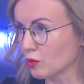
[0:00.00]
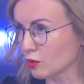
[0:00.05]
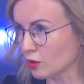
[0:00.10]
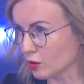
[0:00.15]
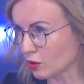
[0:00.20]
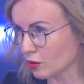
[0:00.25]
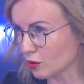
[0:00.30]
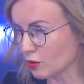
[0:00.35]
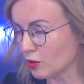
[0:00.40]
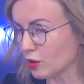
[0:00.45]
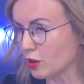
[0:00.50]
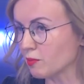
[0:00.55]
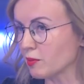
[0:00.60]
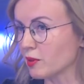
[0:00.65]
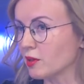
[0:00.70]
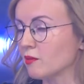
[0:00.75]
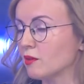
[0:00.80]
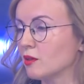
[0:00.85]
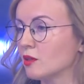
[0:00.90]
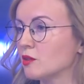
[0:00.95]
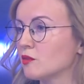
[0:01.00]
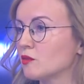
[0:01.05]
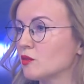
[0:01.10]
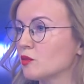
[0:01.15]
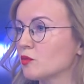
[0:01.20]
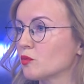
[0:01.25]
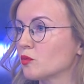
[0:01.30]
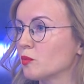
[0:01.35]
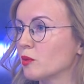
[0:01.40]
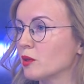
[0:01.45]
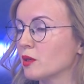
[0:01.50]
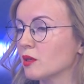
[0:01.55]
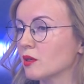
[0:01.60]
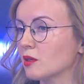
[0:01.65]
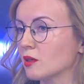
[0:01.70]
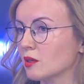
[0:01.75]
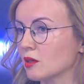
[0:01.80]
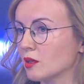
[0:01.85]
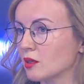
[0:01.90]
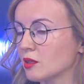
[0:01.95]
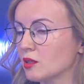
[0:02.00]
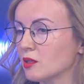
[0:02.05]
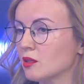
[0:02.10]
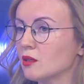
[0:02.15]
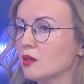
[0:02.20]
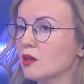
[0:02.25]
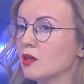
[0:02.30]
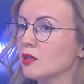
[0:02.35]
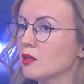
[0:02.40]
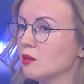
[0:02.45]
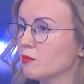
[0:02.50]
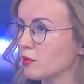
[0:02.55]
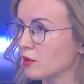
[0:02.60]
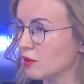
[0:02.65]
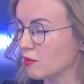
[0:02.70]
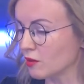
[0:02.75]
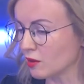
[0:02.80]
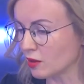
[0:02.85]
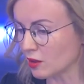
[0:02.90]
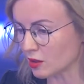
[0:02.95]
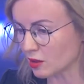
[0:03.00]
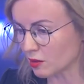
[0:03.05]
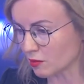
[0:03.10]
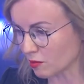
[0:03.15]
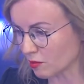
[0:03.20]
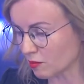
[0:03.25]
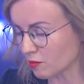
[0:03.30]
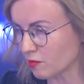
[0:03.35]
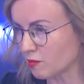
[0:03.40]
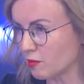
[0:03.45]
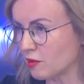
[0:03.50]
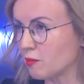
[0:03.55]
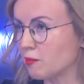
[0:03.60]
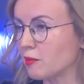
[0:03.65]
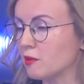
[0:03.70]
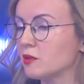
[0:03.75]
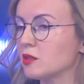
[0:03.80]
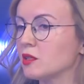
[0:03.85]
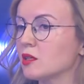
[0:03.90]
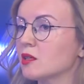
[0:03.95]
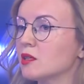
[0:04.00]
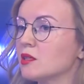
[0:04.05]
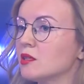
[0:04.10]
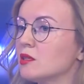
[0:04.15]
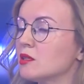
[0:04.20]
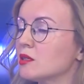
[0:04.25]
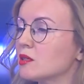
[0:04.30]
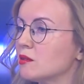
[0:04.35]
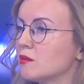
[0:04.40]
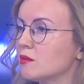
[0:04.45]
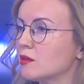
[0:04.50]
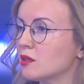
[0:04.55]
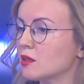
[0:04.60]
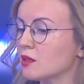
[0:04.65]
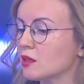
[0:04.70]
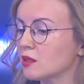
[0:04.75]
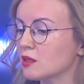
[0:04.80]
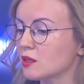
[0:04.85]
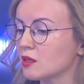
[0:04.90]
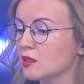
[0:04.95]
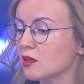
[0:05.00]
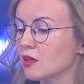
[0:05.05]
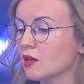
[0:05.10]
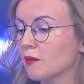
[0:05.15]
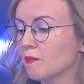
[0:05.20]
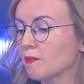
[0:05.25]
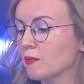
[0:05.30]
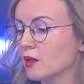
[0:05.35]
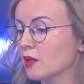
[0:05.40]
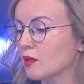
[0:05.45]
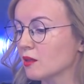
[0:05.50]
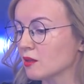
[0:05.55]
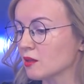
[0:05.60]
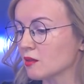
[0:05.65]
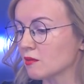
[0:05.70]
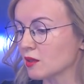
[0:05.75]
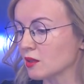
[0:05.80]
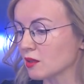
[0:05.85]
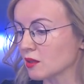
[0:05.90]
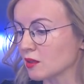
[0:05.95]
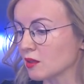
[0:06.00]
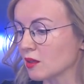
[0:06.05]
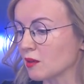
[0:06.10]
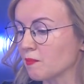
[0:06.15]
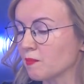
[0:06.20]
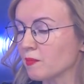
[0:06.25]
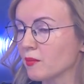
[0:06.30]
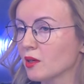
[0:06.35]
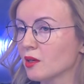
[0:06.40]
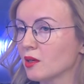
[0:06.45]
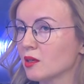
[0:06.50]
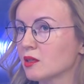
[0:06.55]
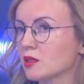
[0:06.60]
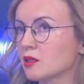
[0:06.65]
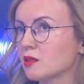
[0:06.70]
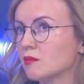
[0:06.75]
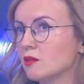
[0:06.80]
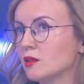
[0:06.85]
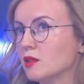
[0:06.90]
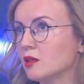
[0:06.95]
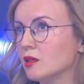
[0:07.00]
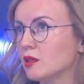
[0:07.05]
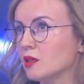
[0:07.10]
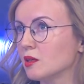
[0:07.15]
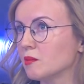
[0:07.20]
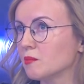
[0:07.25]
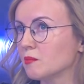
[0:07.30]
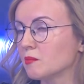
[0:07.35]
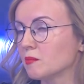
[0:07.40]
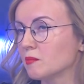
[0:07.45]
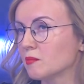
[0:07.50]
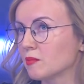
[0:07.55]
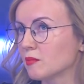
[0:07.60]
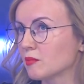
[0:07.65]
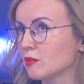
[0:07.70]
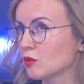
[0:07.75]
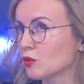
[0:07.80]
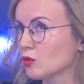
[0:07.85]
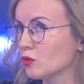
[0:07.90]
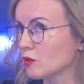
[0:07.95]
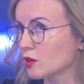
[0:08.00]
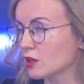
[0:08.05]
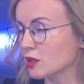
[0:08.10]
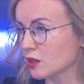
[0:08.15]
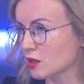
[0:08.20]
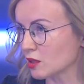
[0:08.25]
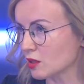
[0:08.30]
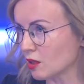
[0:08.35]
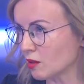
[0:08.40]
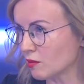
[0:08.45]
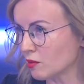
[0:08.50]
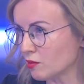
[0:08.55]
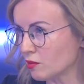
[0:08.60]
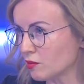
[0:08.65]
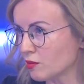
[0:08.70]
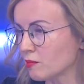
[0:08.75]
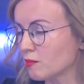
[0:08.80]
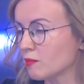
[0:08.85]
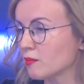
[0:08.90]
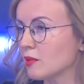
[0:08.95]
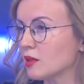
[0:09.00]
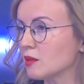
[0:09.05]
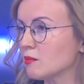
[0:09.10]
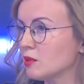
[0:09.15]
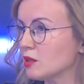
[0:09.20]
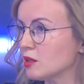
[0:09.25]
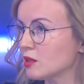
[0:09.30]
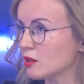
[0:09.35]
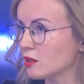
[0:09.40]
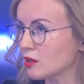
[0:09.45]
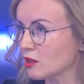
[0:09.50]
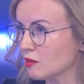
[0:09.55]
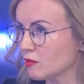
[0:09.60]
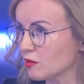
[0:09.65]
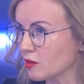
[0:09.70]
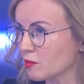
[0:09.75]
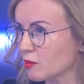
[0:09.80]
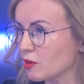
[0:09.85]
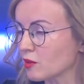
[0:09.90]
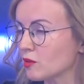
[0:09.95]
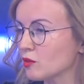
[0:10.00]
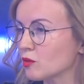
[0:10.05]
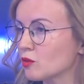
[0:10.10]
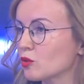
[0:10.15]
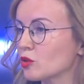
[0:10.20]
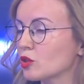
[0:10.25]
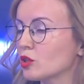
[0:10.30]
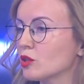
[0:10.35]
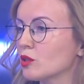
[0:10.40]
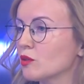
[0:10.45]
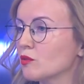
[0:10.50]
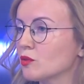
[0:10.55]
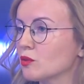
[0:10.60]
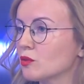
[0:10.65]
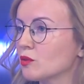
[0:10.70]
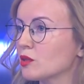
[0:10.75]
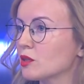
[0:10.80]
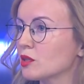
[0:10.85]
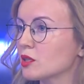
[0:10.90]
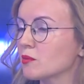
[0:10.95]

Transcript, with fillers: категории появились в Республике Хакасия, они появились по всей Российской Федерации. Это связано с введением новых составов административных правонарушений в Кодексе